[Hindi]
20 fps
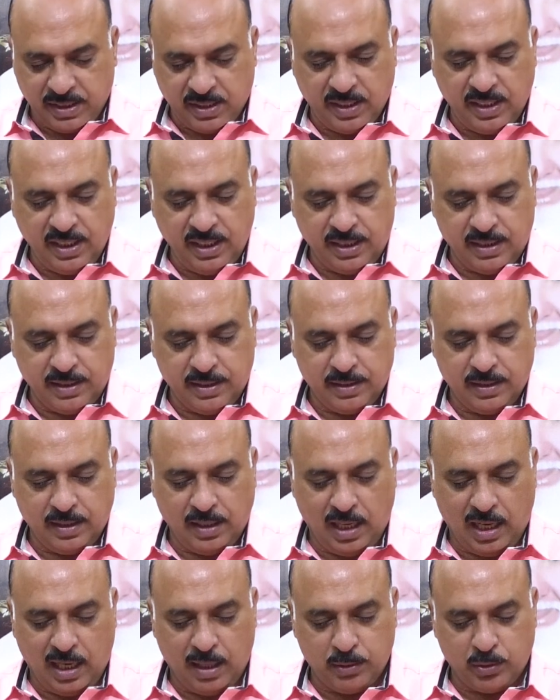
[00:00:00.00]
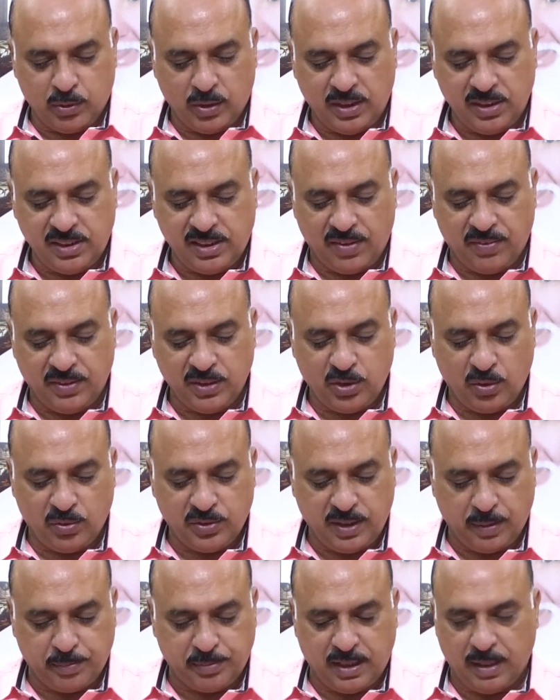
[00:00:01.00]
मरकरी ट्वेंटी सेवन्थ ऑफ
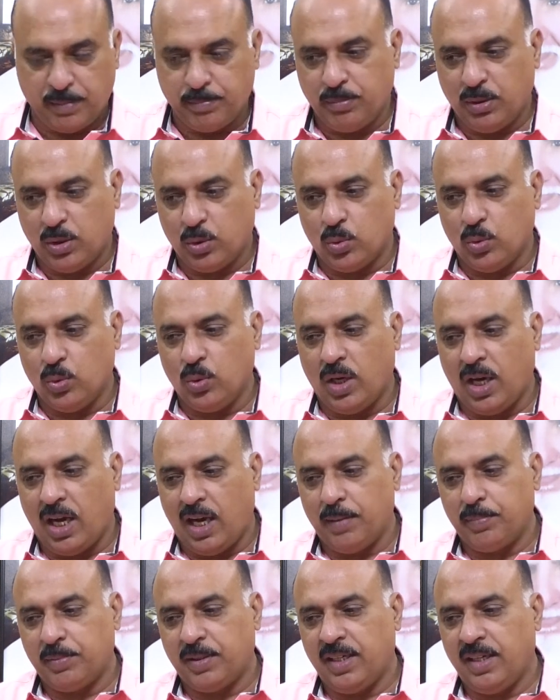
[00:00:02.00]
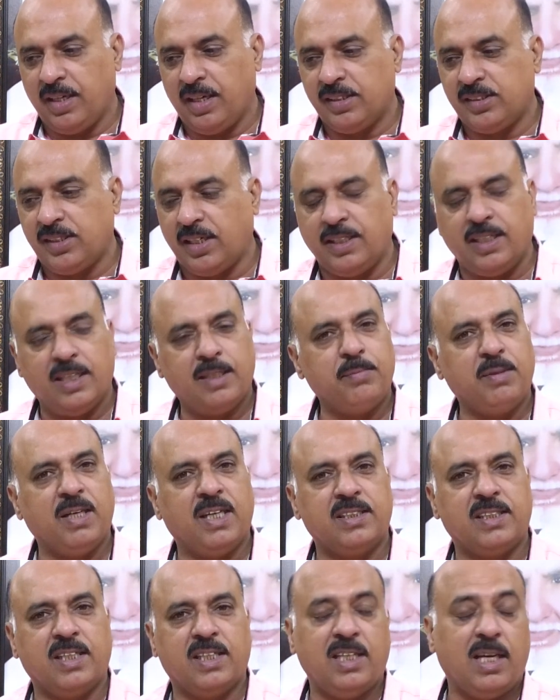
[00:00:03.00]
सेप्टेम्बर को आपके असेंडेंट में
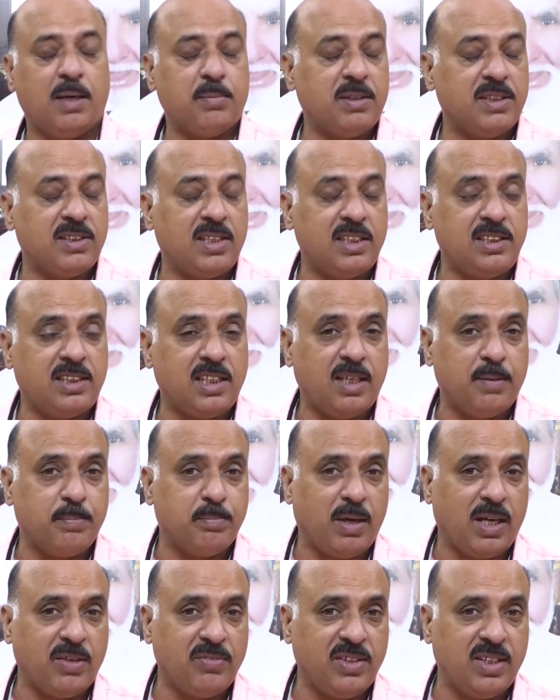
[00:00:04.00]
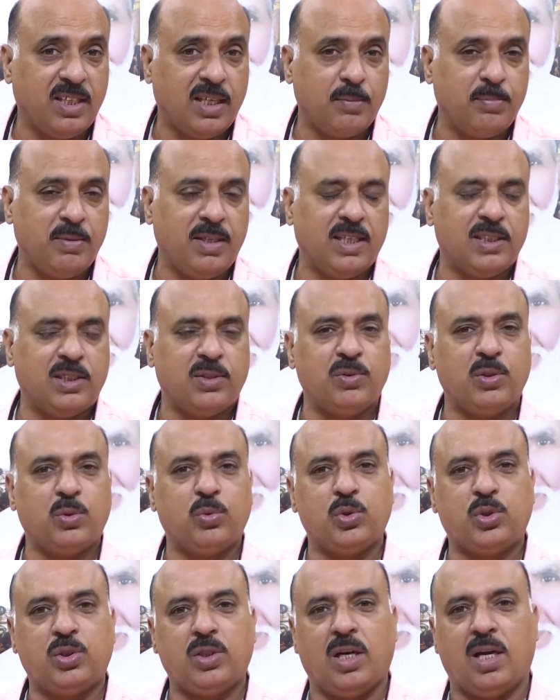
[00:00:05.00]
आ जाएगी आपके साइड के बारहवें घर में रहते हुए
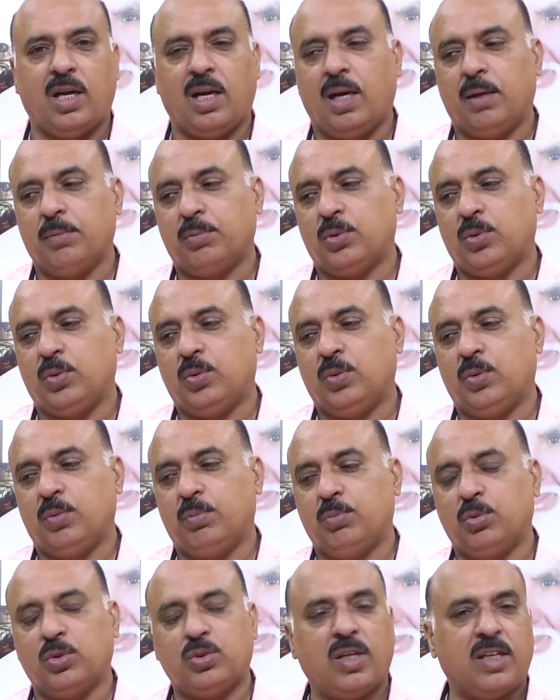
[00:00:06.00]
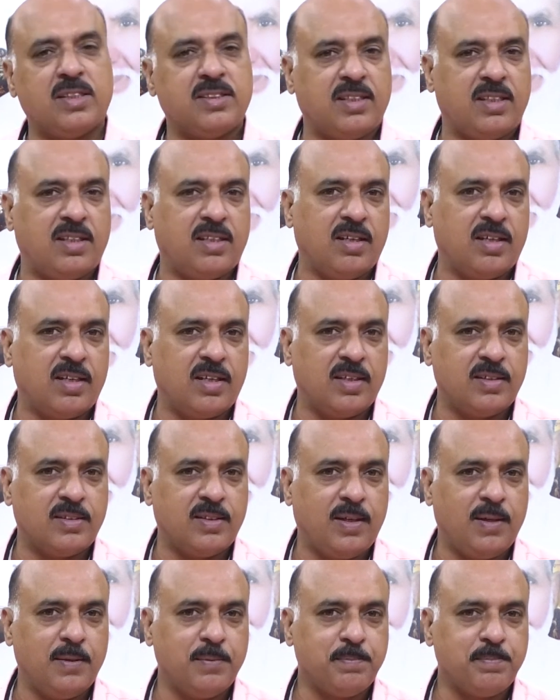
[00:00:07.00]
कुछ आपको मुतासर कर रहा
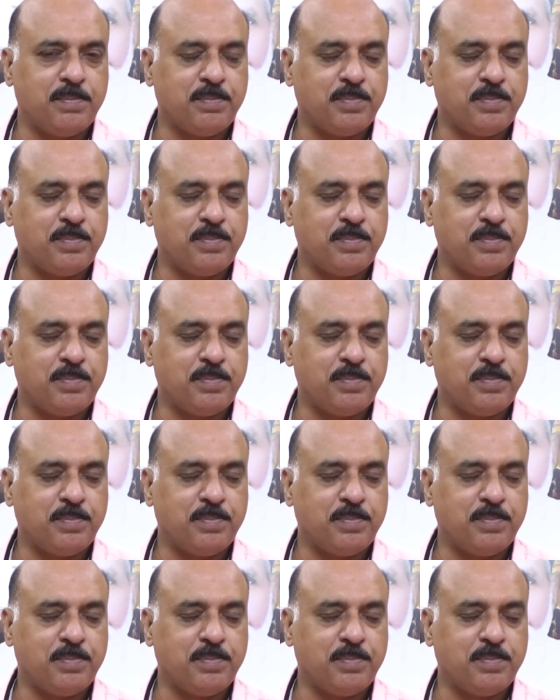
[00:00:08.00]
था